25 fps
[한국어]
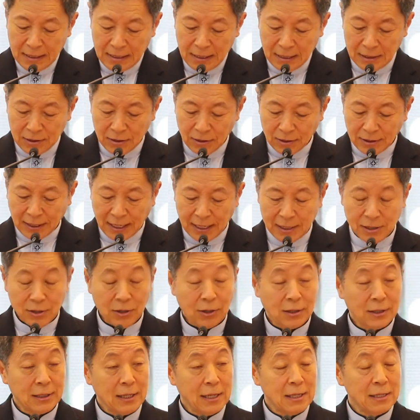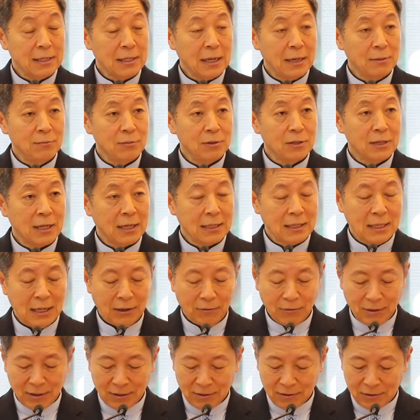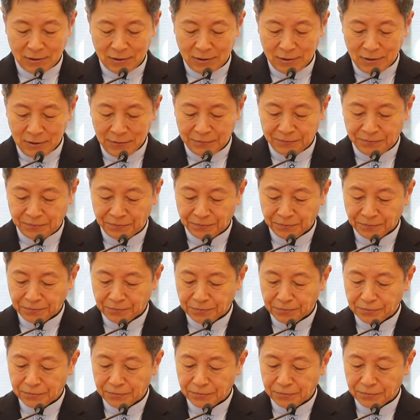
그래서 개척자의 삶을 산다고 하는 것은